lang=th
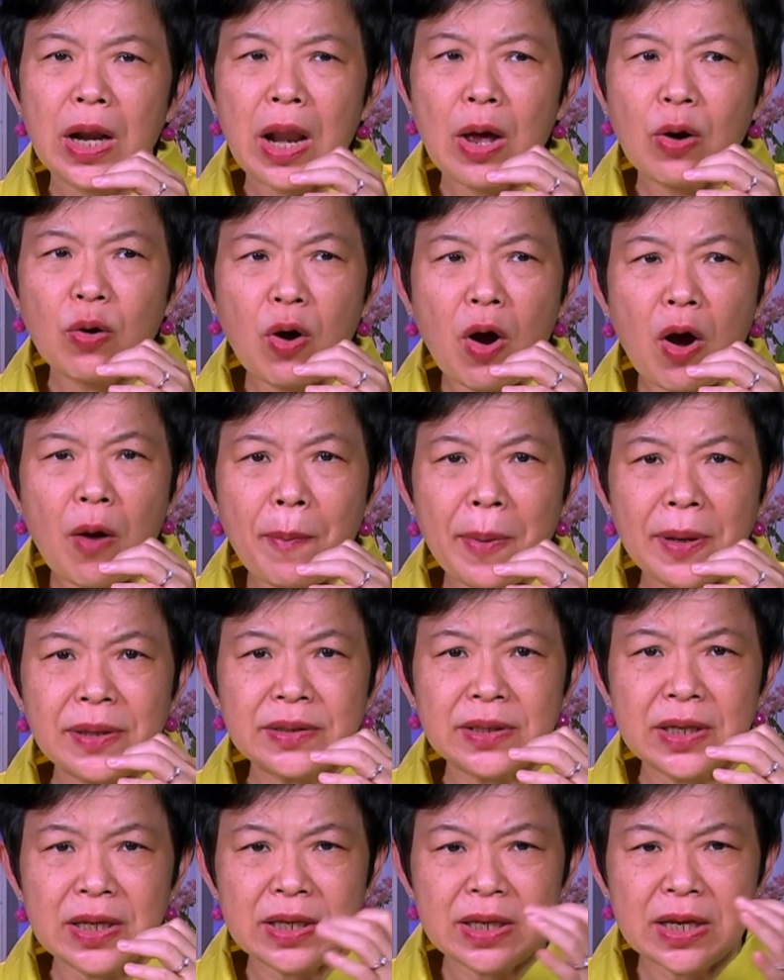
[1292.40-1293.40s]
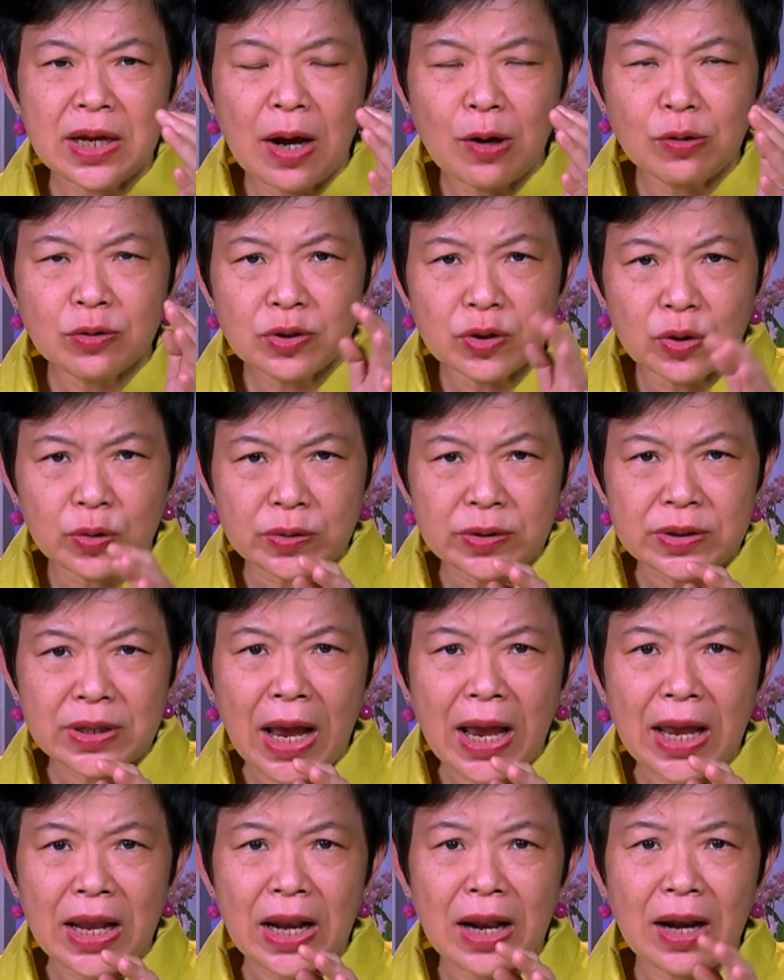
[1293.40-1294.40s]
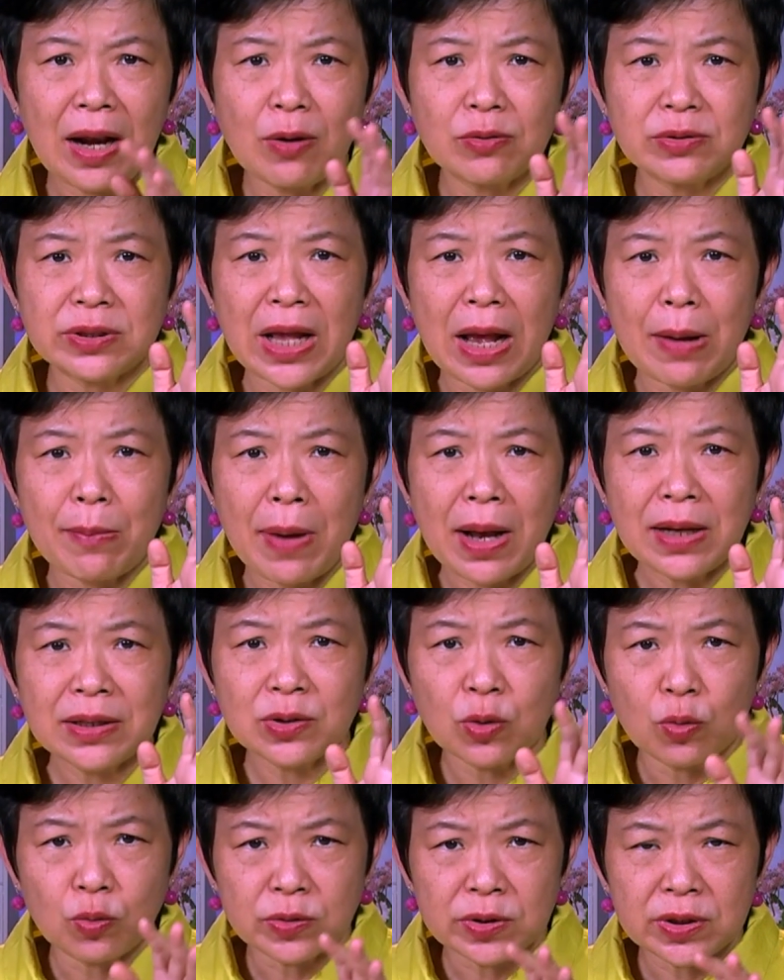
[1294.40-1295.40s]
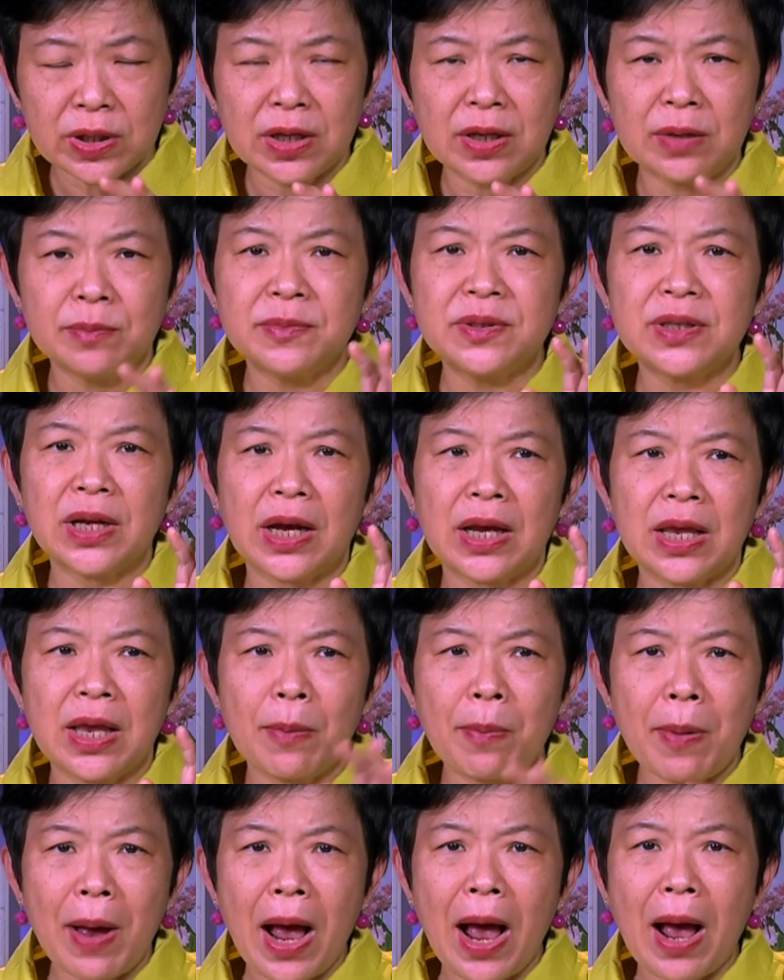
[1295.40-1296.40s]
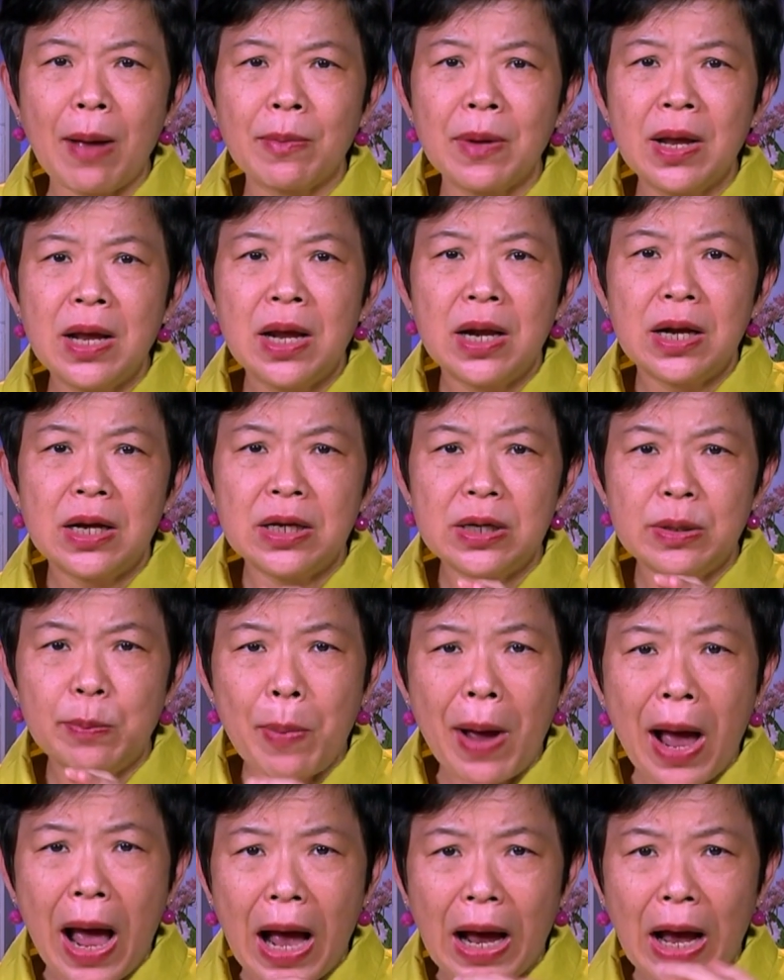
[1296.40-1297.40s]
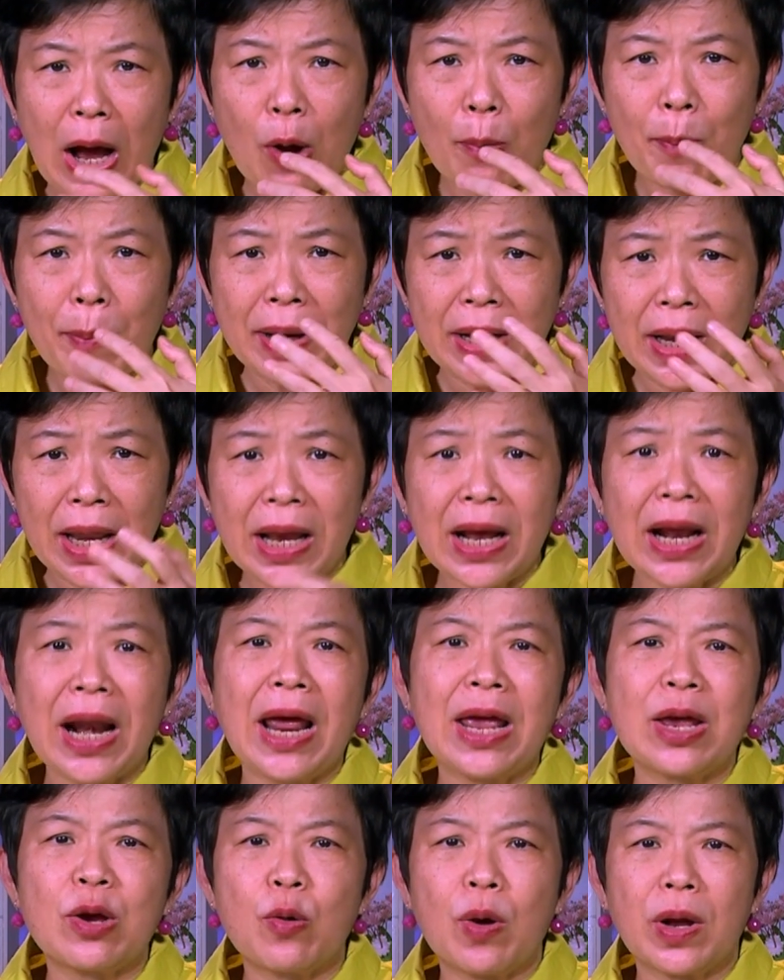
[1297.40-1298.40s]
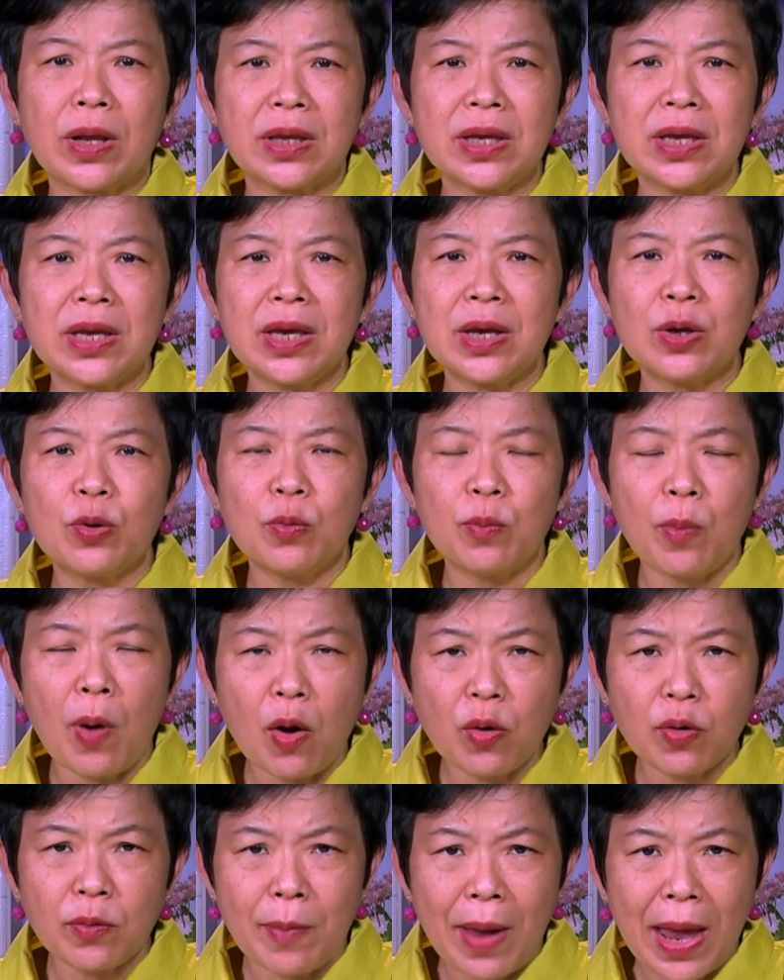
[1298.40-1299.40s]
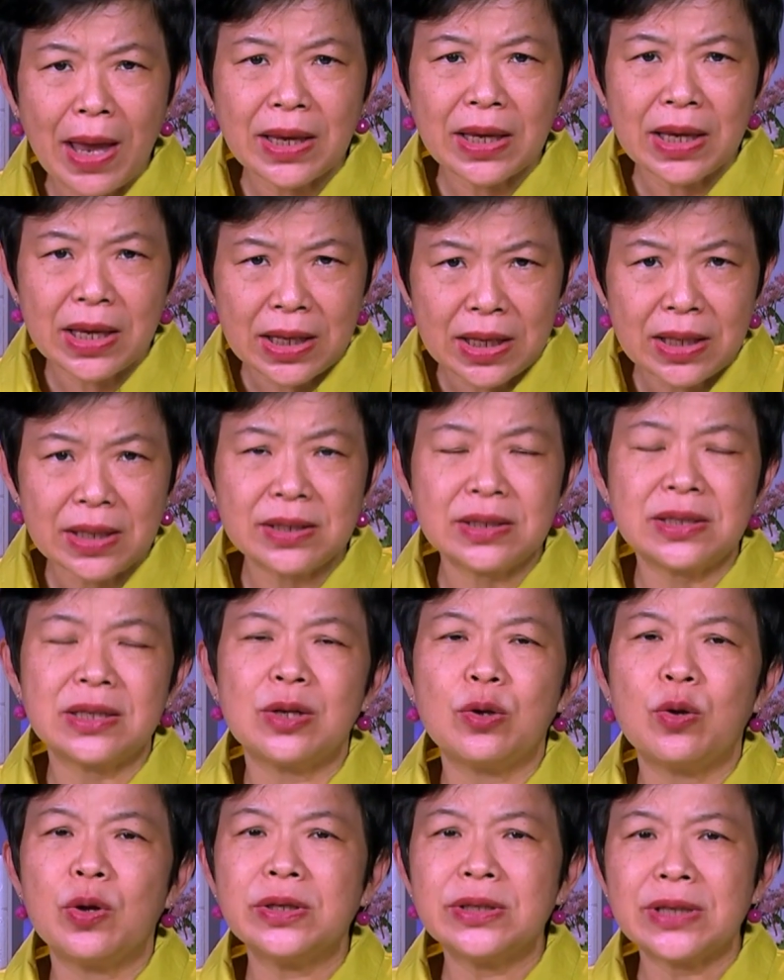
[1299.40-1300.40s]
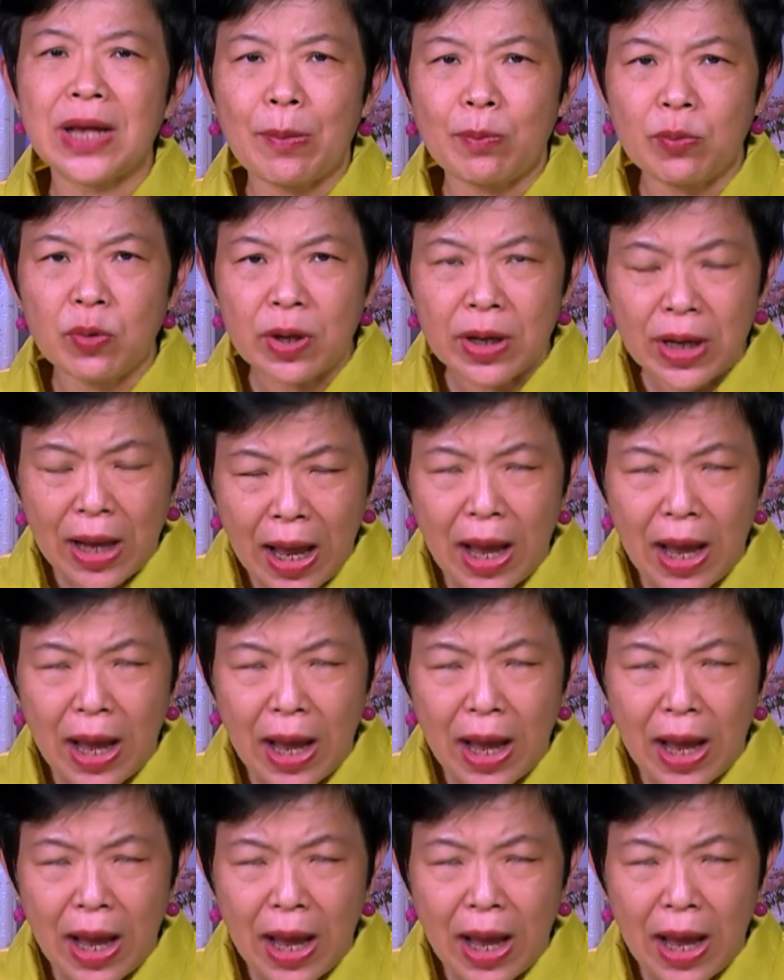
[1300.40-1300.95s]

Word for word: แล้วก็เป็นสิ่งที่เขาสนใจและเราสามารถส่งเสริมศักยภาพ หรือพาเขาไปได้ไกลกว่าที่คุณพ่อคุณแม่คิดด้วยซ้ำด้วย